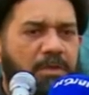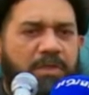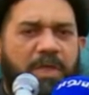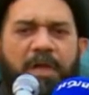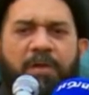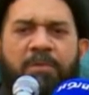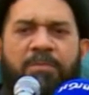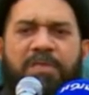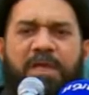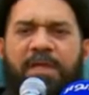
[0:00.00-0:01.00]
كان لو
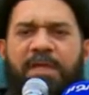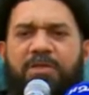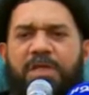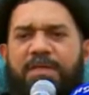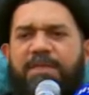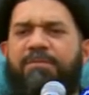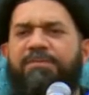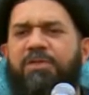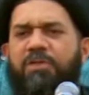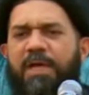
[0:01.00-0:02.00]
مصليه كان
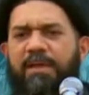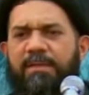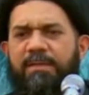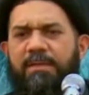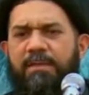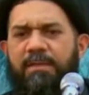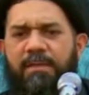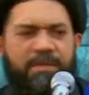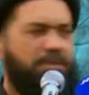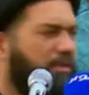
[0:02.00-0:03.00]
شفتك انا
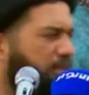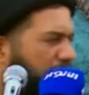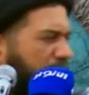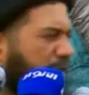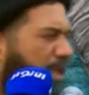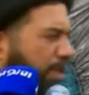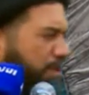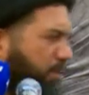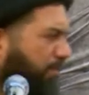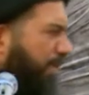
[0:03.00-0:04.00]
هسه انت اللي يصلي
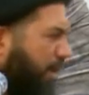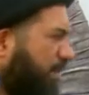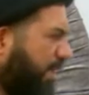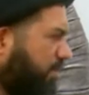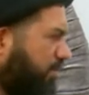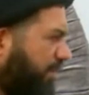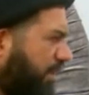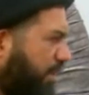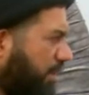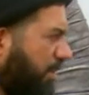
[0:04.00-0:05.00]
تشوفه لو ما تشوفه
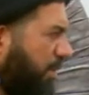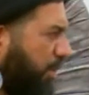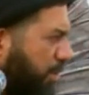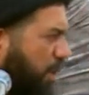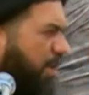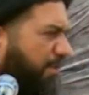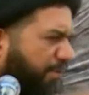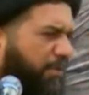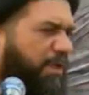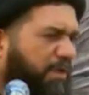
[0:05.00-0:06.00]
يوقف
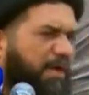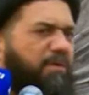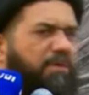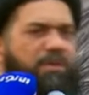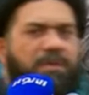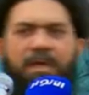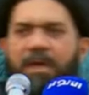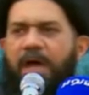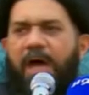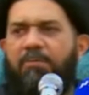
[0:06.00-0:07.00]
ويركع ويزيد
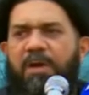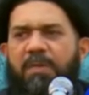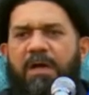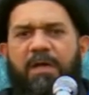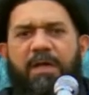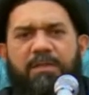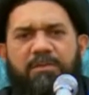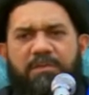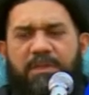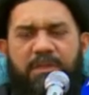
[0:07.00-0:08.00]
عمة ما
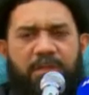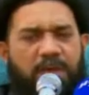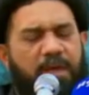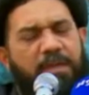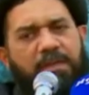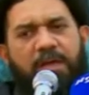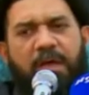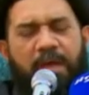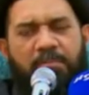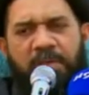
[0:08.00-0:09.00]
رأيتك قالت لا
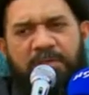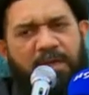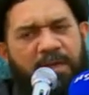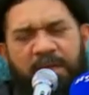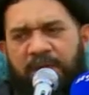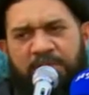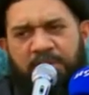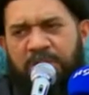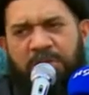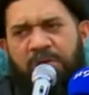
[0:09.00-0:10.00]
عمة صليت
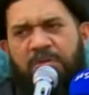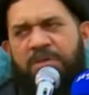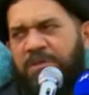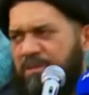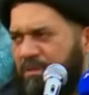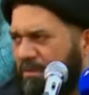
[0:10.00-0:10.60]
من جلوس